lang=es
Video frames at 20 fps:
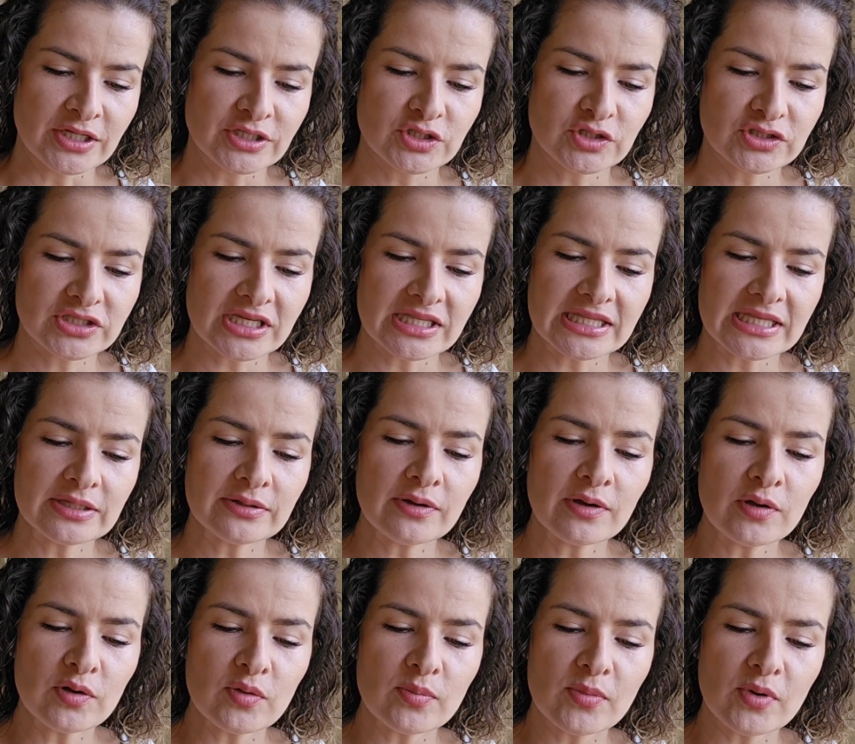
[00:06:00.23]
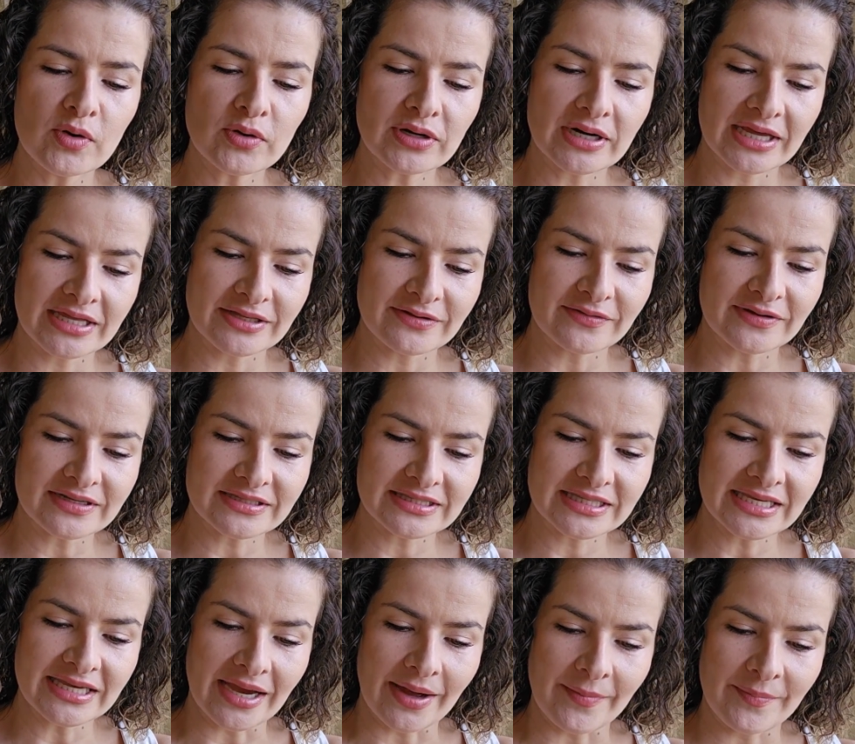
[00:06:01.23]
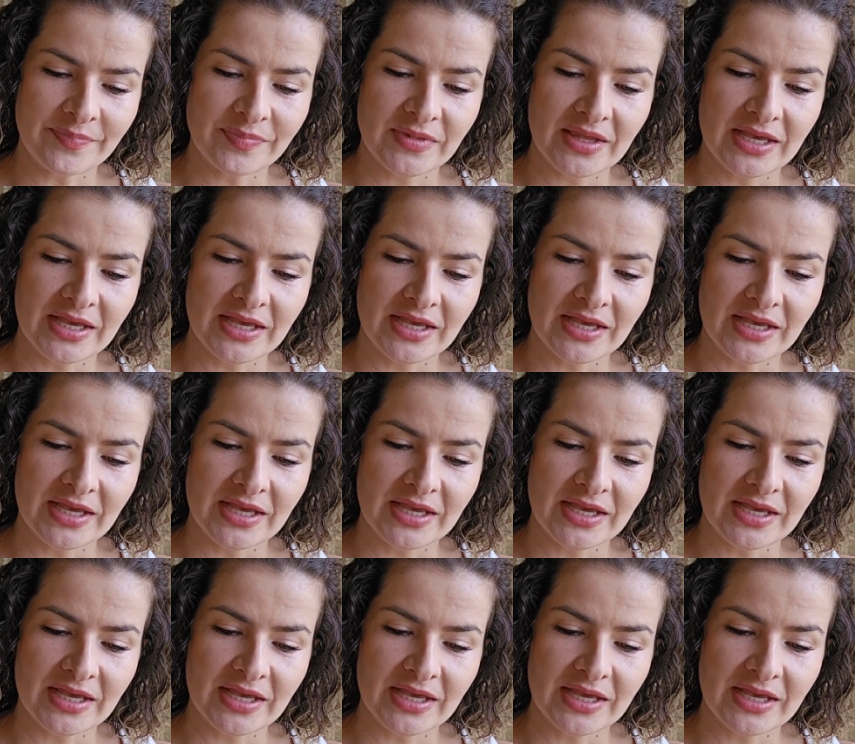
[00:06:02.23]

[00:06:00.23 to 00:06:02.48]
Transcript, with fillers: Su sentido del humor la divertía.